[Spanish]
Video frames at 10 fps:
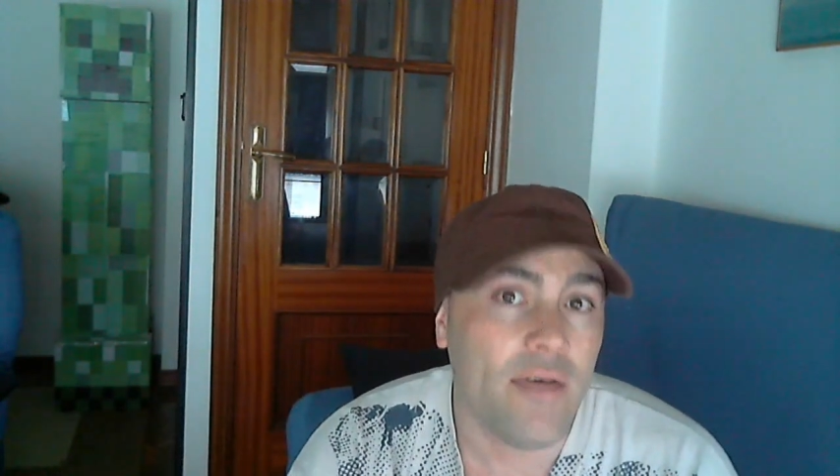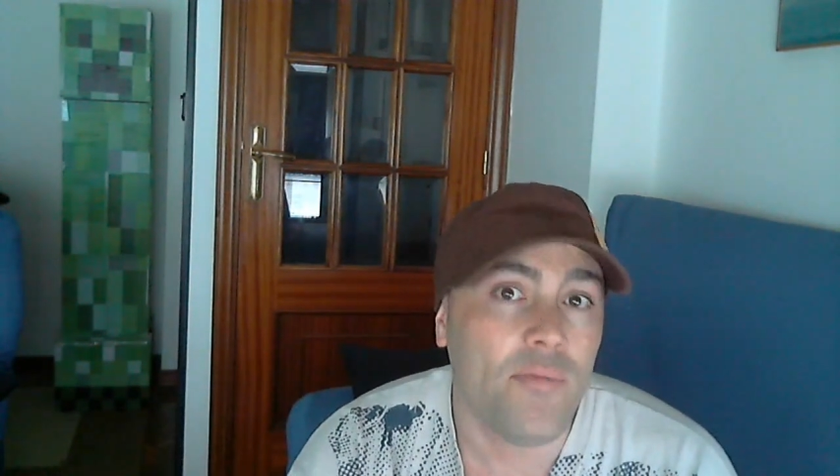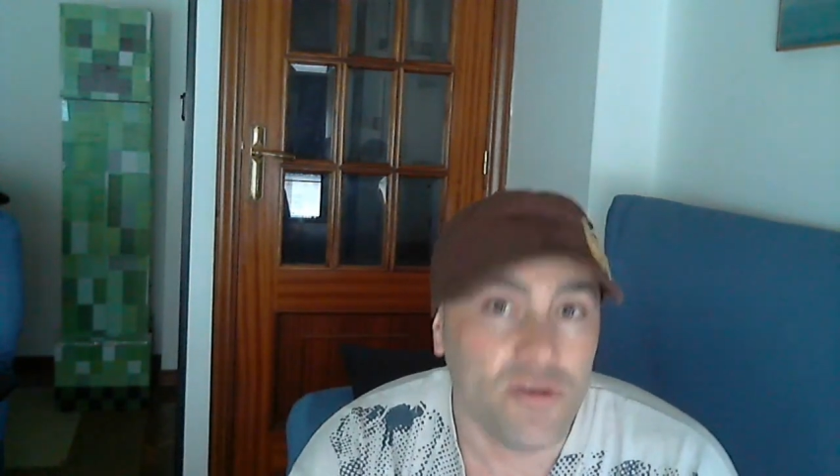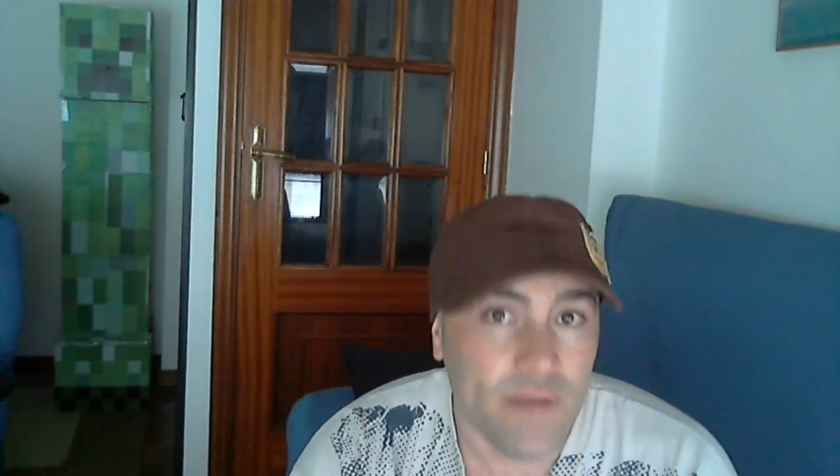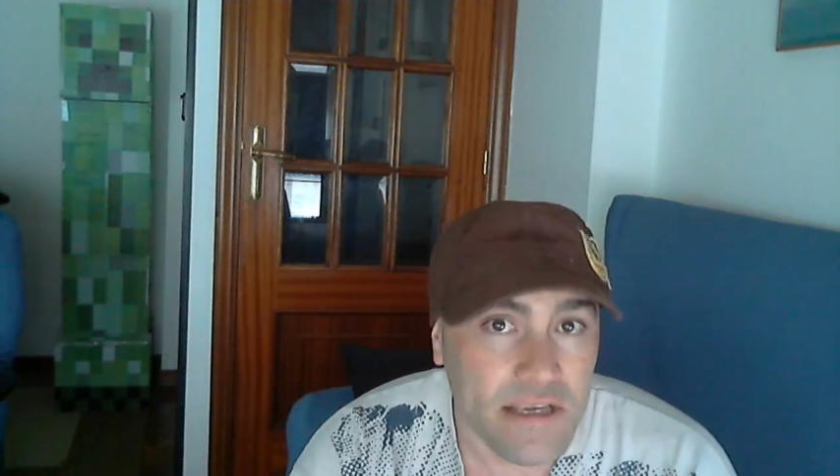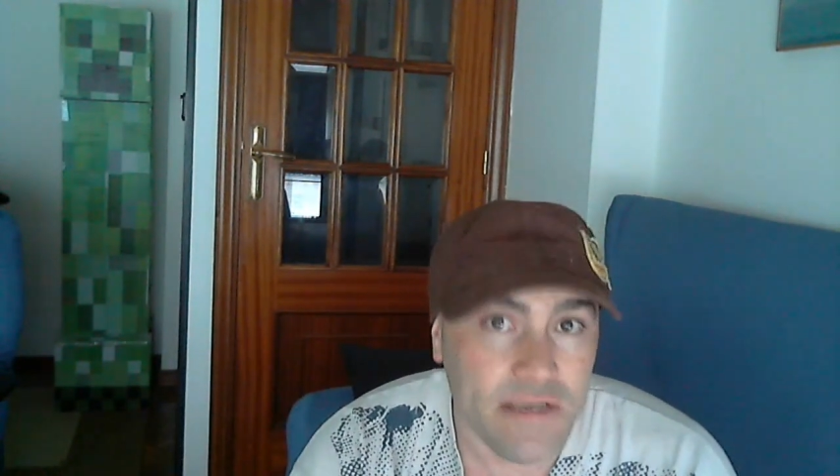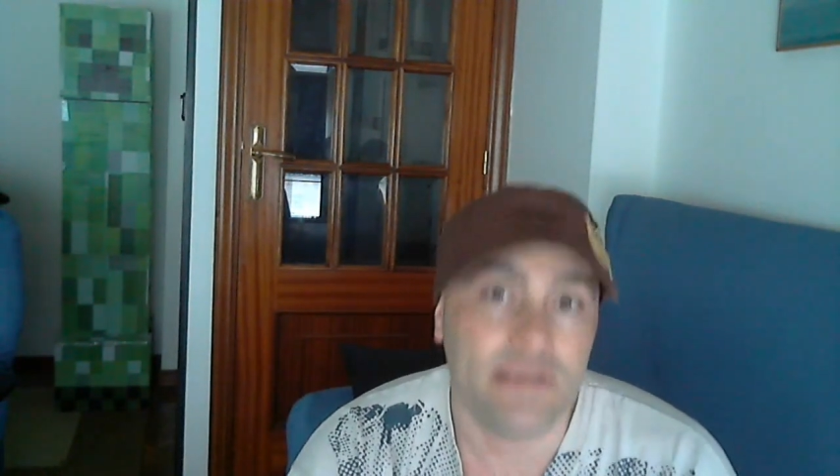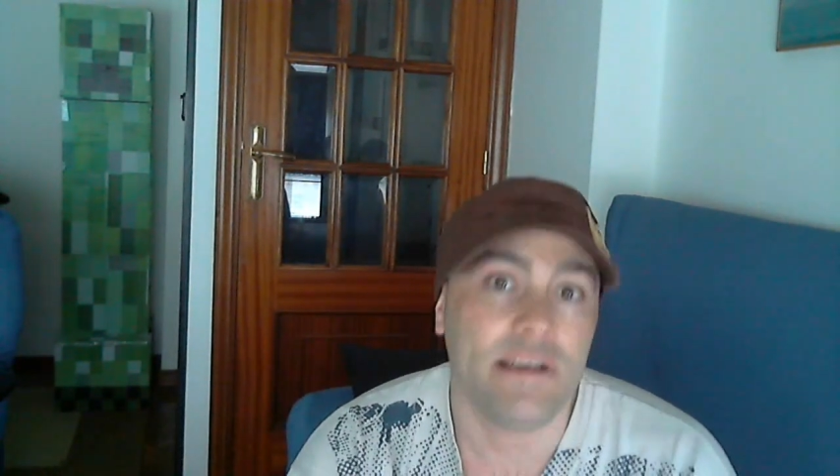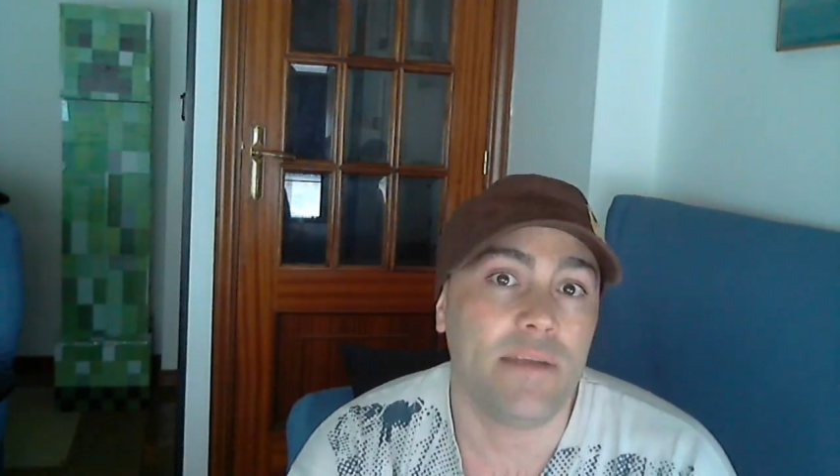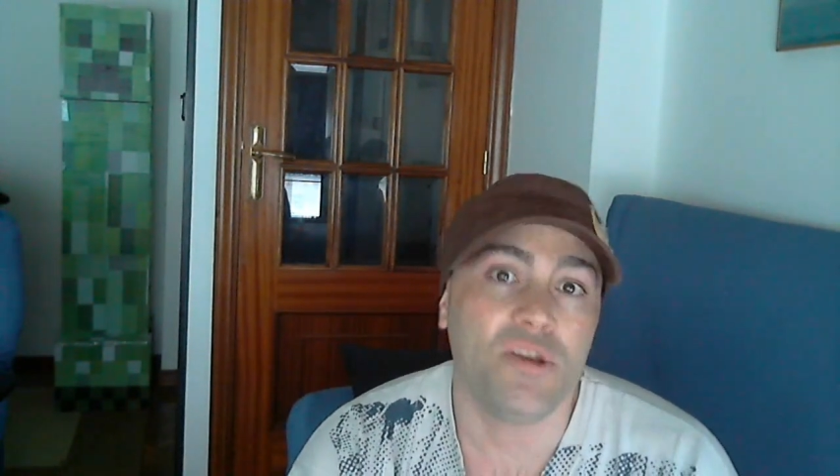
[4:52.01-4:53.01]
pues vais y se
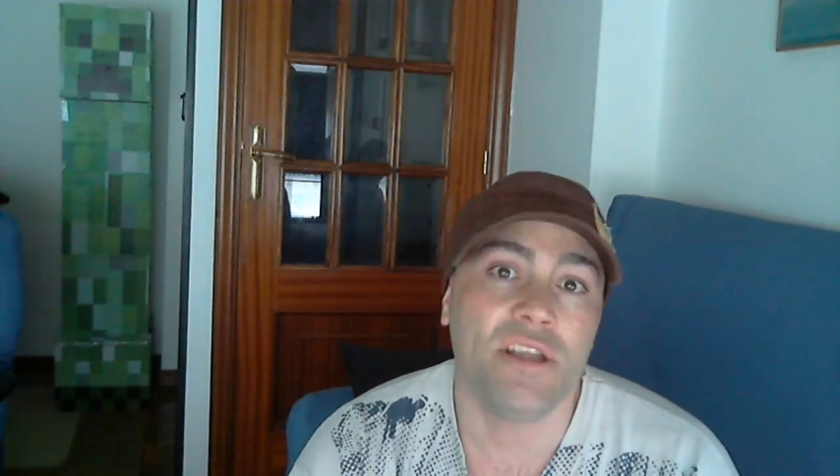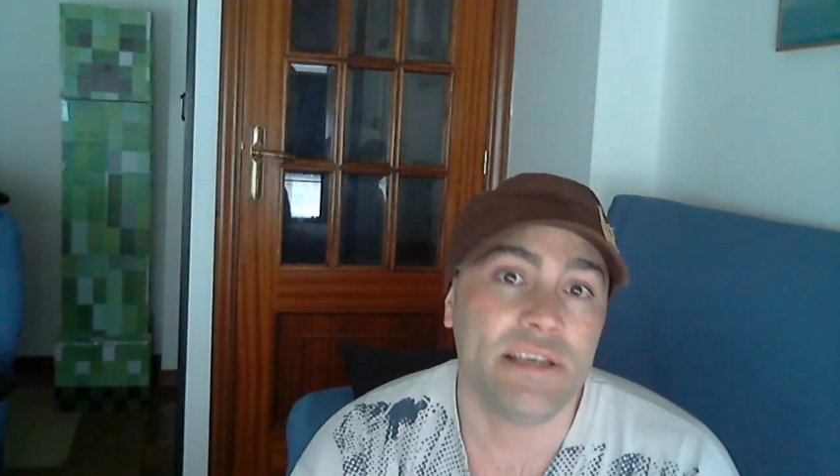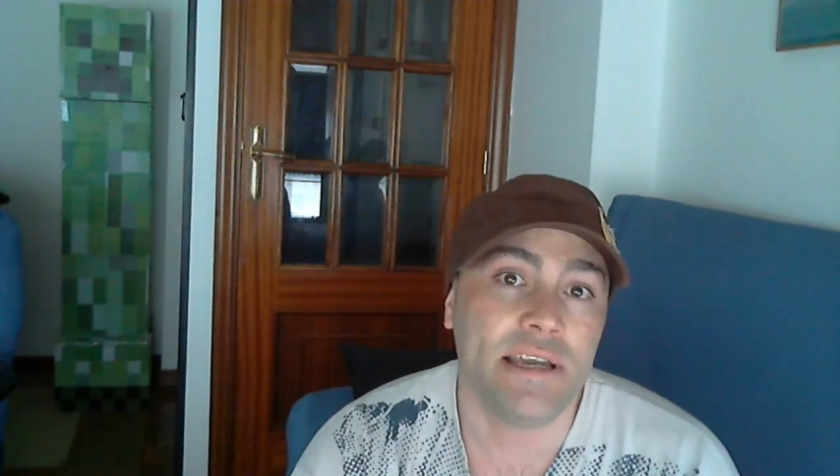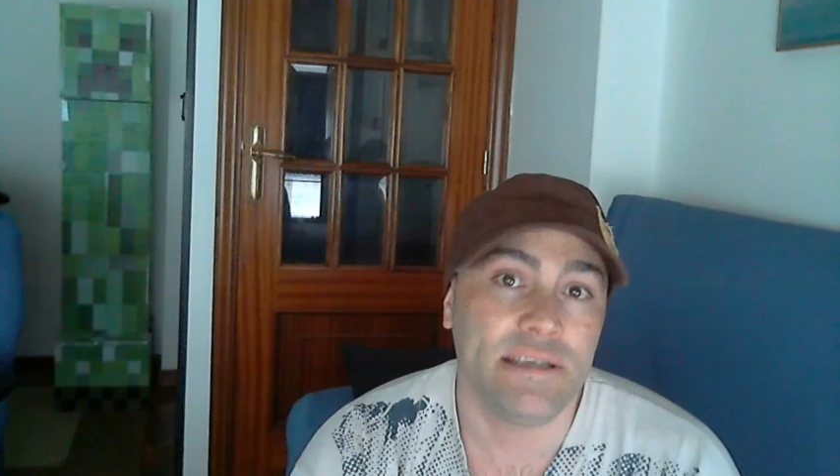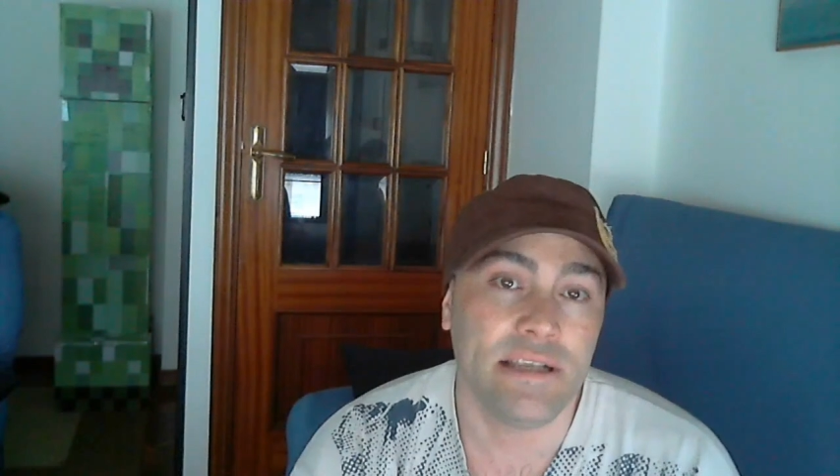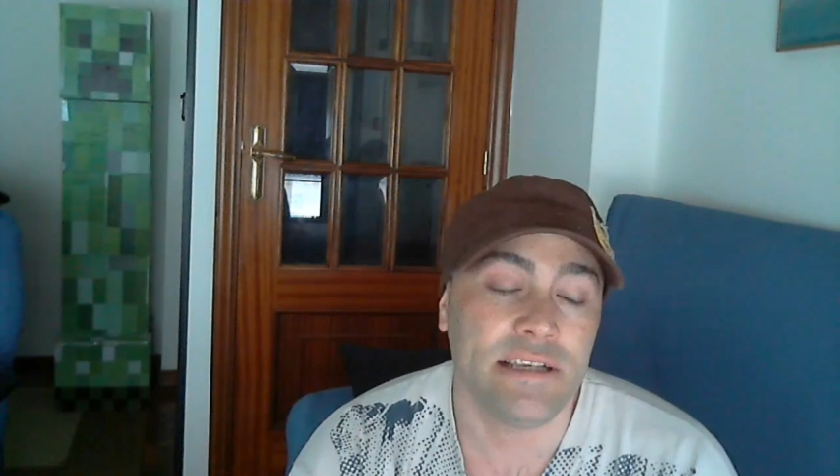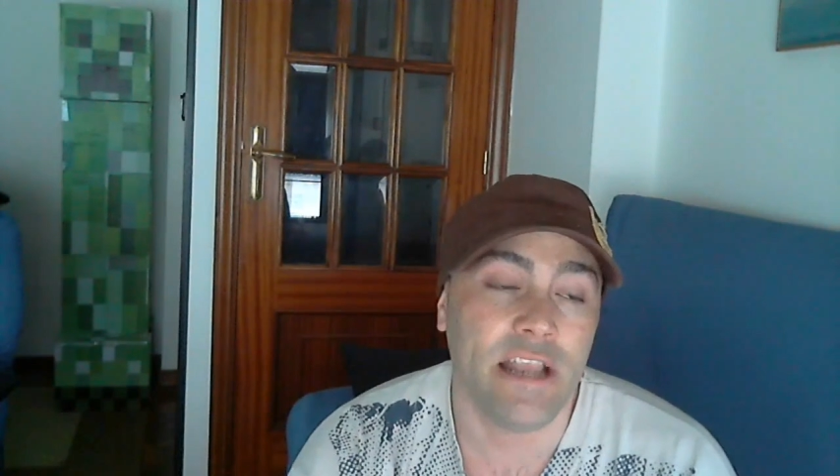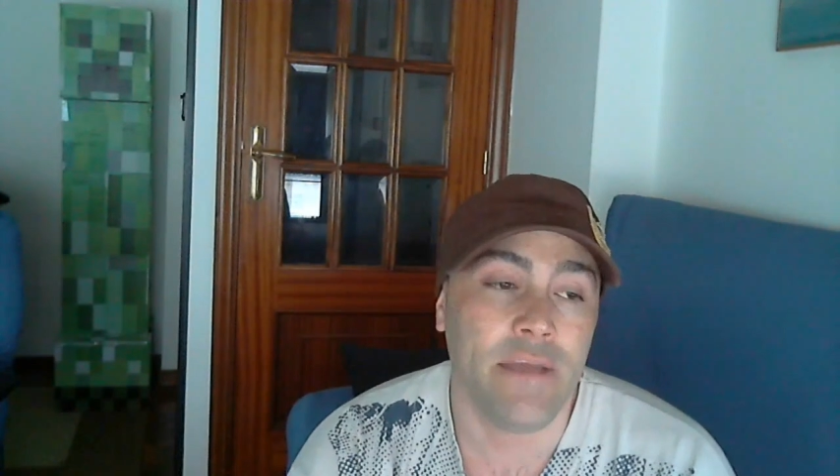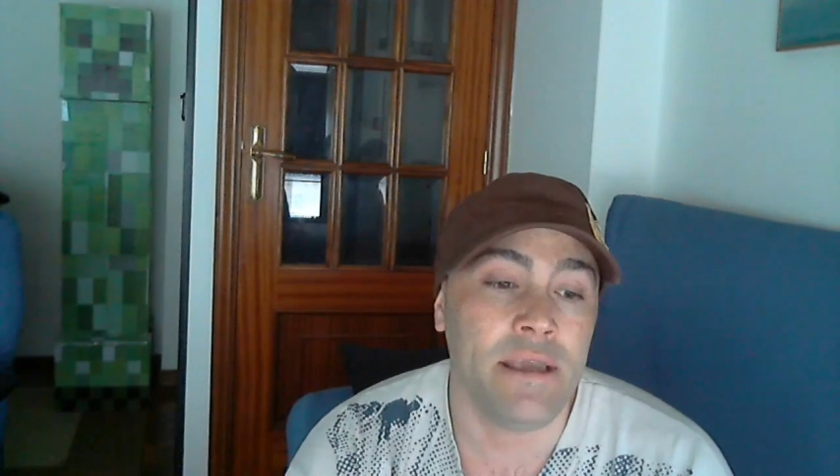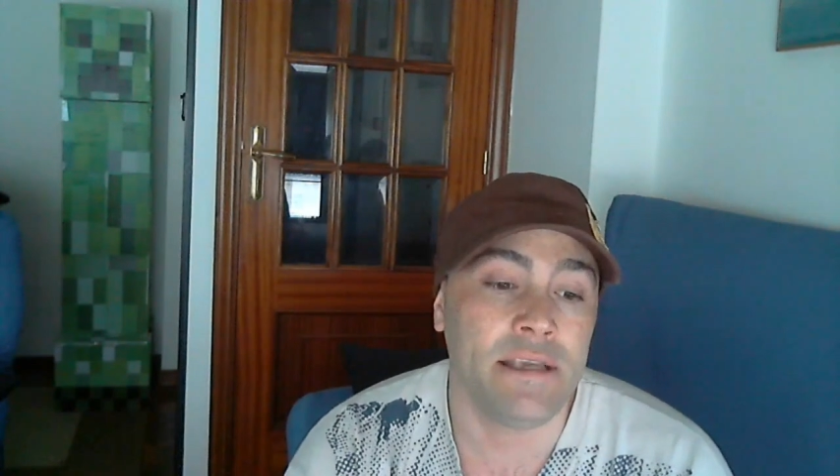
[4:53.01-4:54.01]
la ponéis ahí, se la
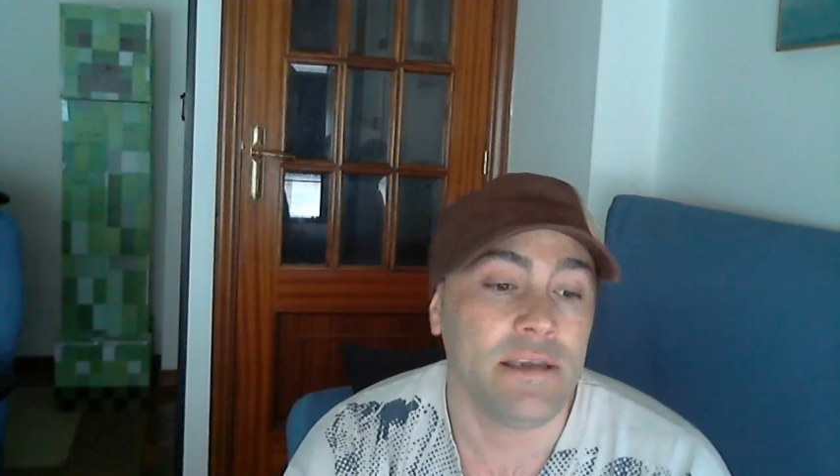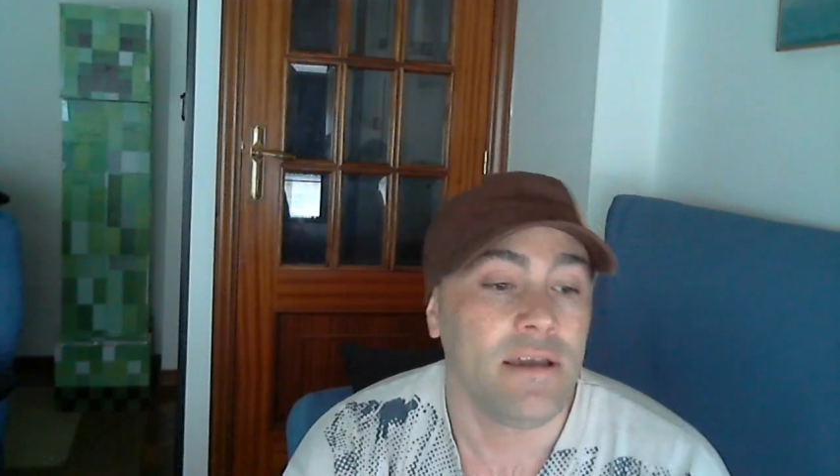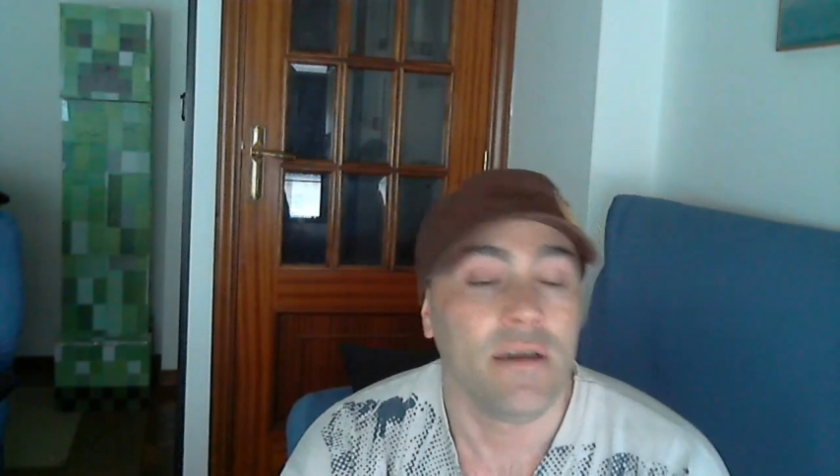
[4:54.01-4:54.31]
escribís,